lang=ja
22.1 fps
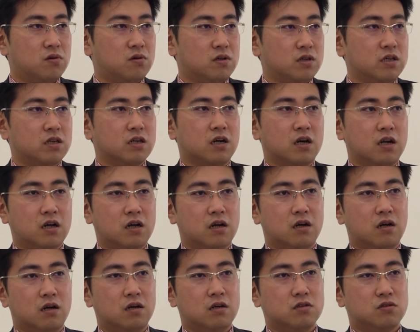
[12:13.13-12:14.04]
いいか
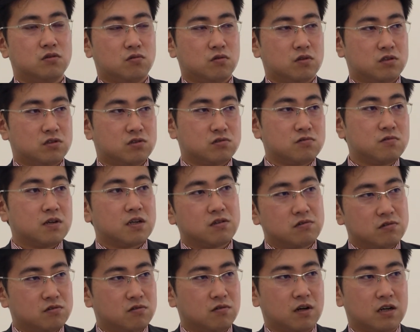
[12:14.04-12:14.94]
ら、そこで救われ
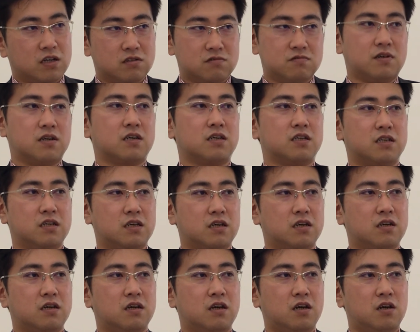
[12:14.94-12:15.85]
る人がいるわけで、ね、
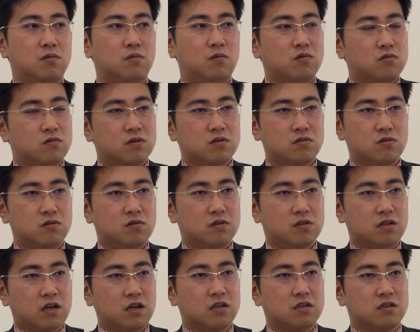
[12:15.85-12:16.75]
僕はそれは
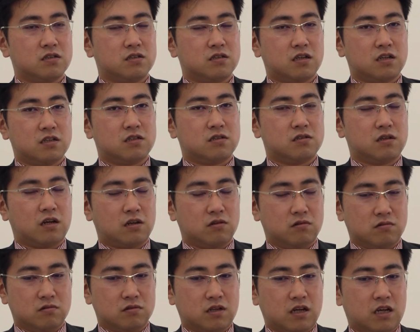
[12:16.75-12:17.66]
大大あ
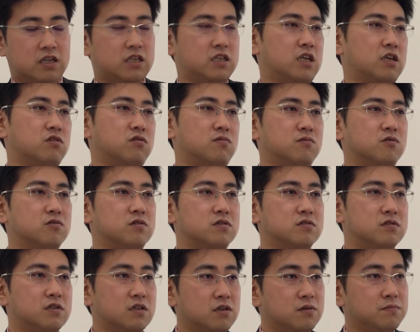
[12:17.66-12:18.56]
の大義だと思うんで
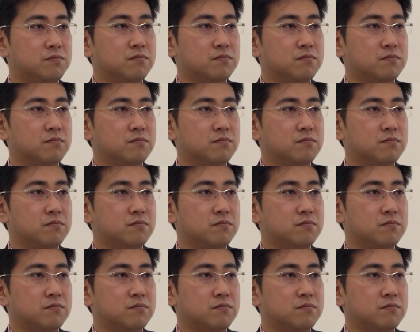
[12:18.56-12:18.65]
すね。